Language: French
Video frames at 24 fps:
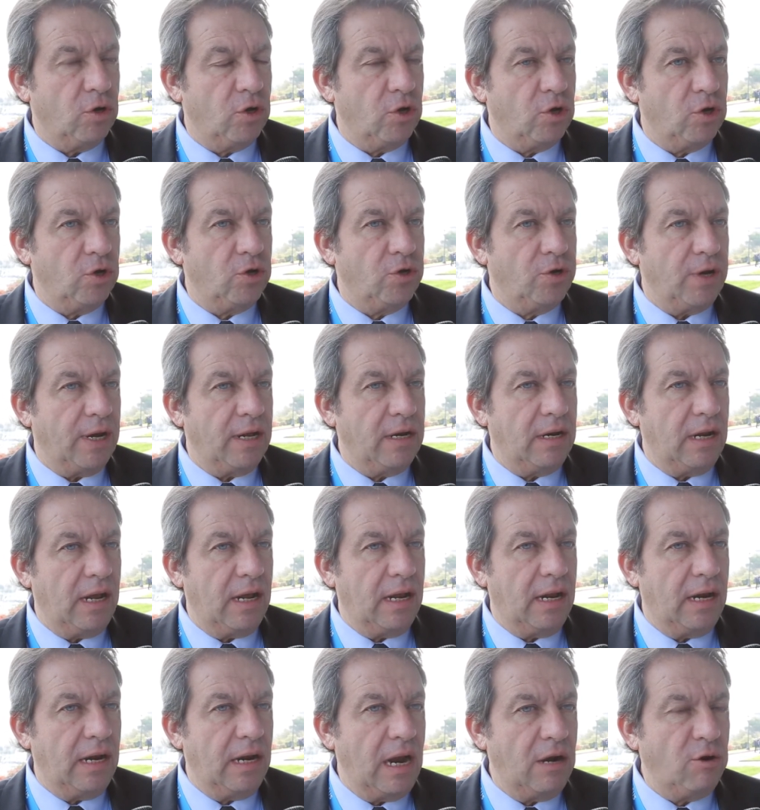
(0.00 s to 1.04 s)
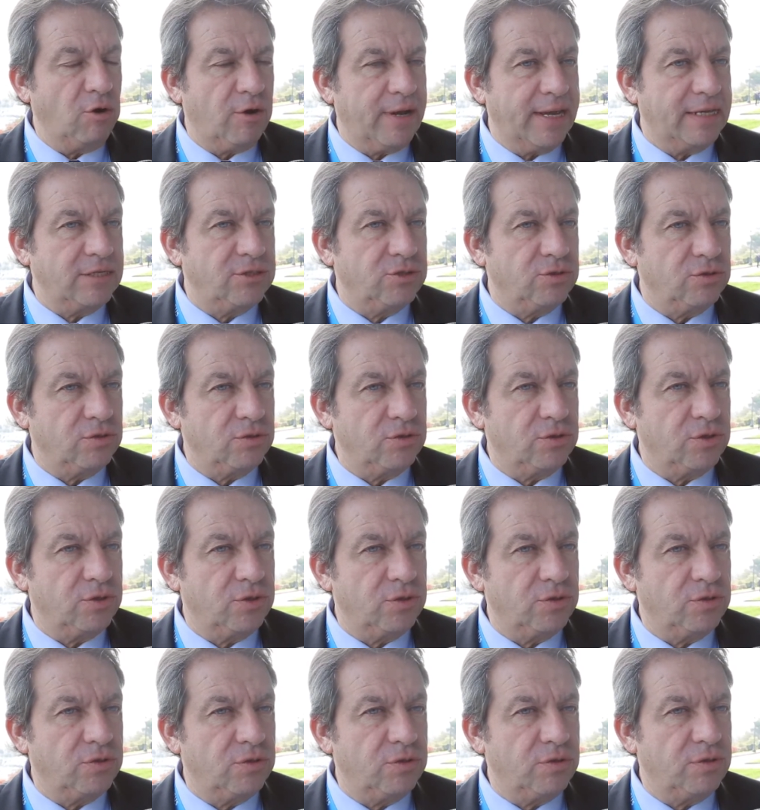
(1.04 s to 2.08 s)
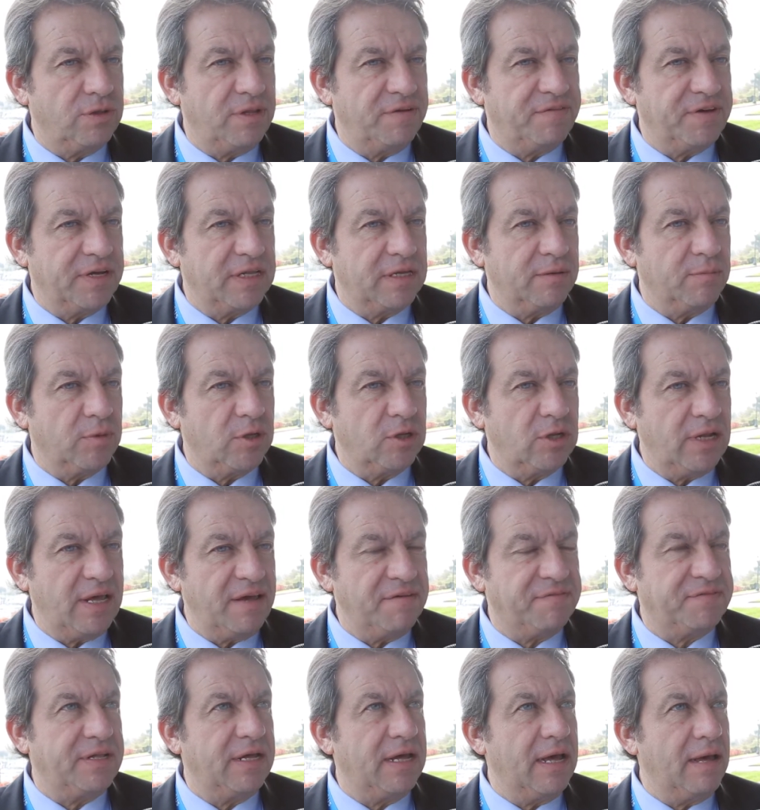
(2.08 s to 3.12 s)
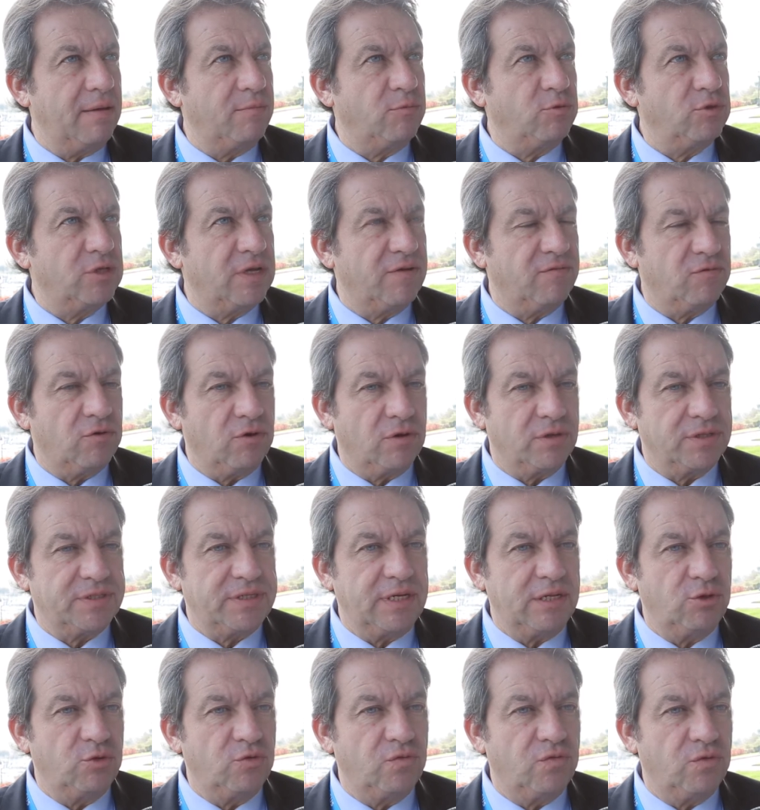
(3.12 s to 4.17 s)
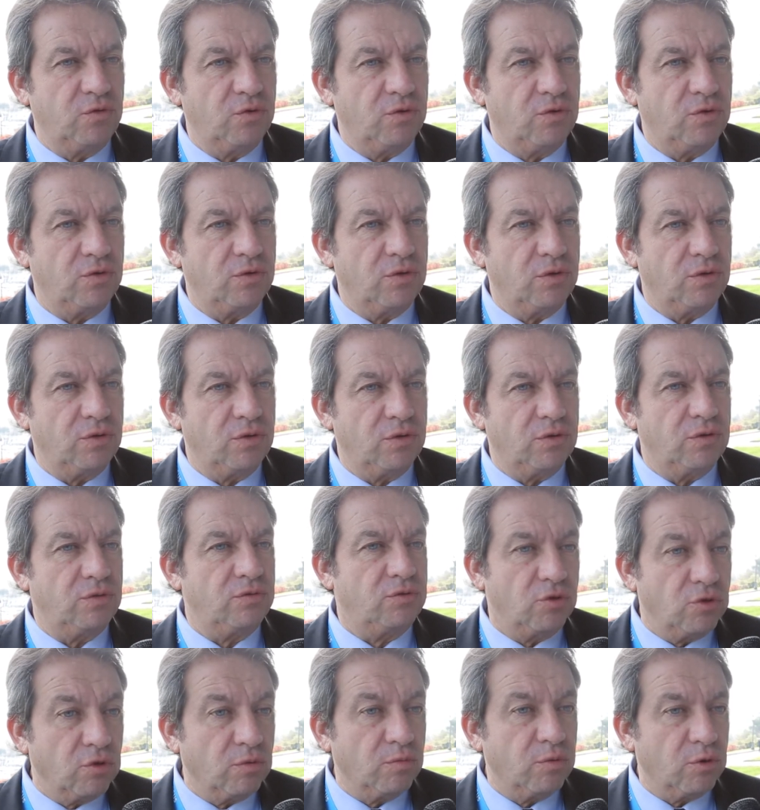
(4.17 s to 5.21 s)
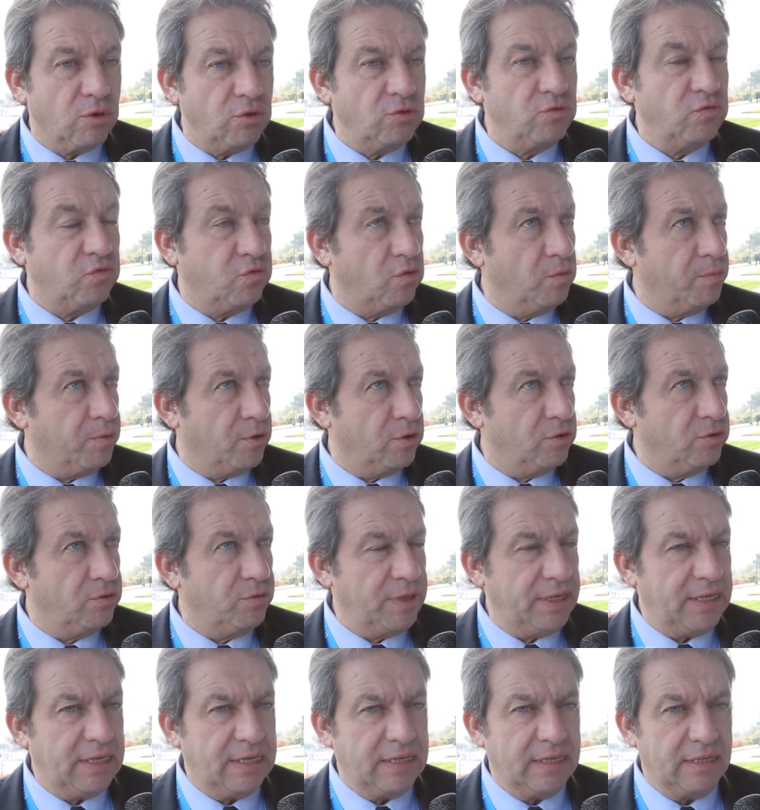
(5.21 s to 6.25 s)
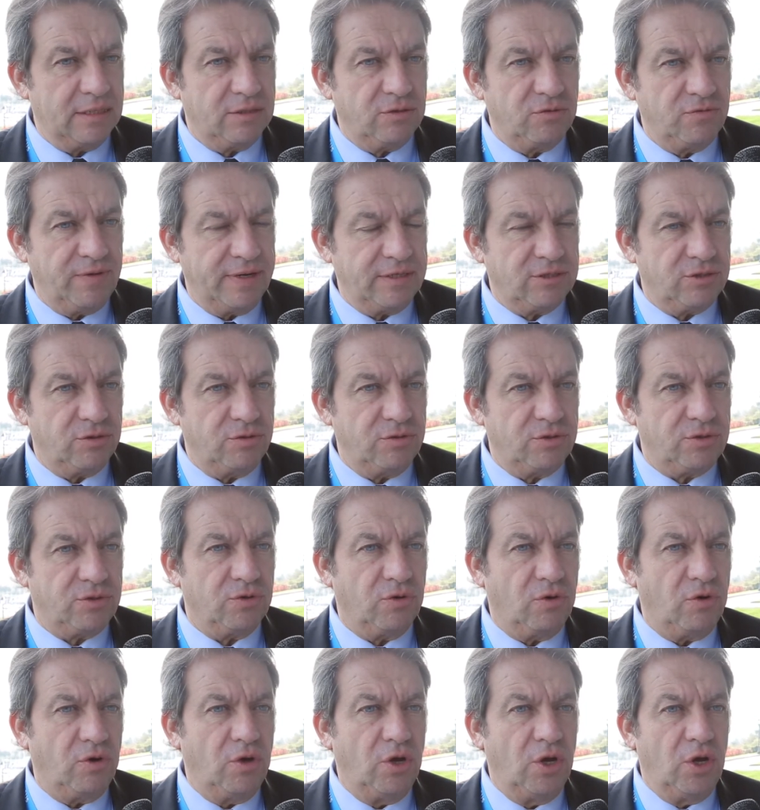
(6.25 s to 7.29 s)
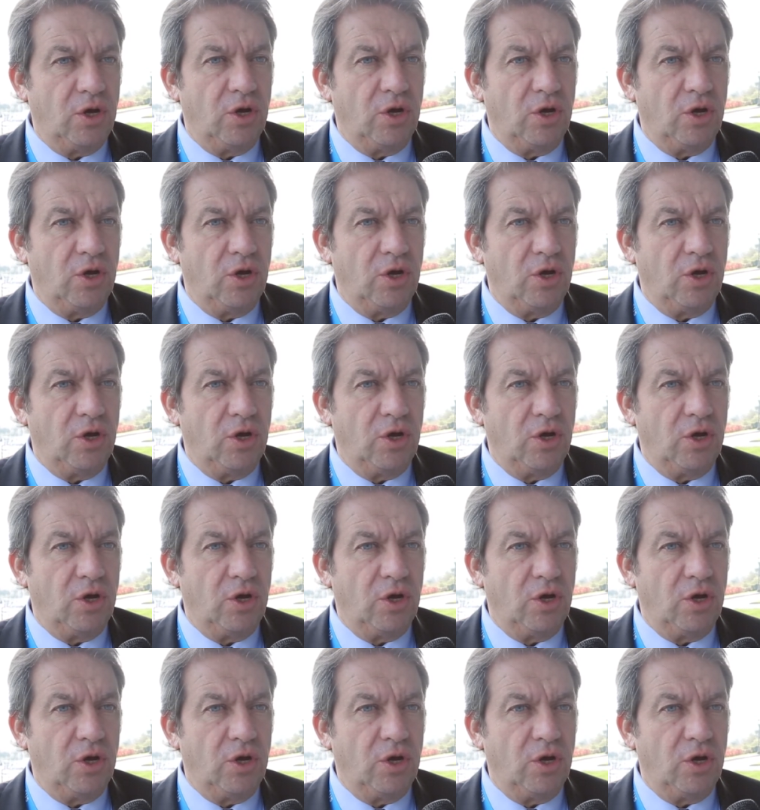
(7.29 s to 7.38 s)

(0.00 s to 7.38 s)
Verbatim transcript: euh, à, l'occasion de, l'IFTM, nous avons lancé euh, de, nombreux nouveaux produits et de nouvelles solutions.